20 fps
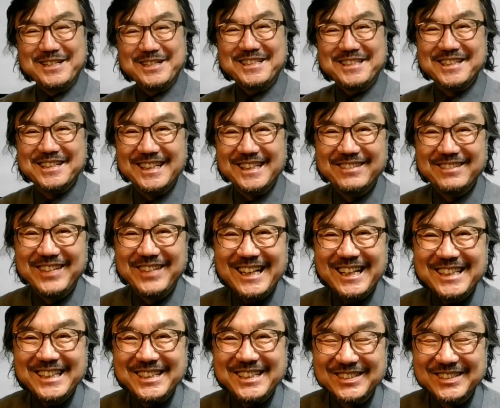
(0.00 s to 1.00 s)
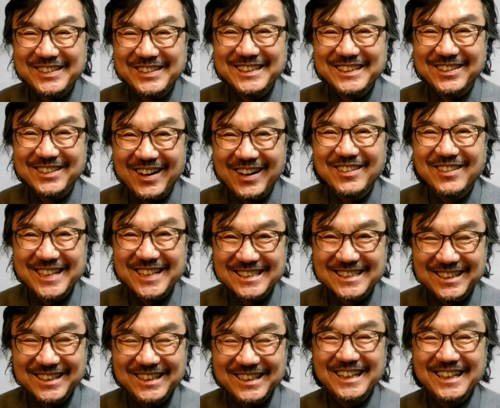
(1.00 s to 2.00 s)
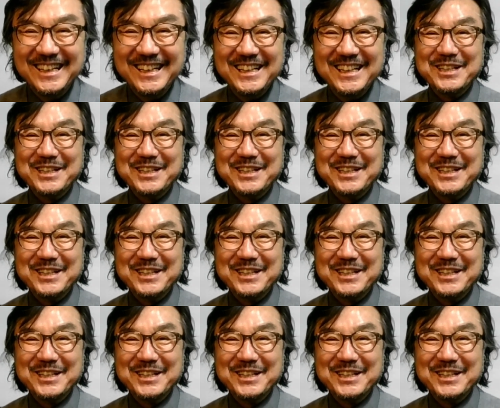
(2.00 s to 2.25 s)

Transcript: 정말 귀중한 노하우여서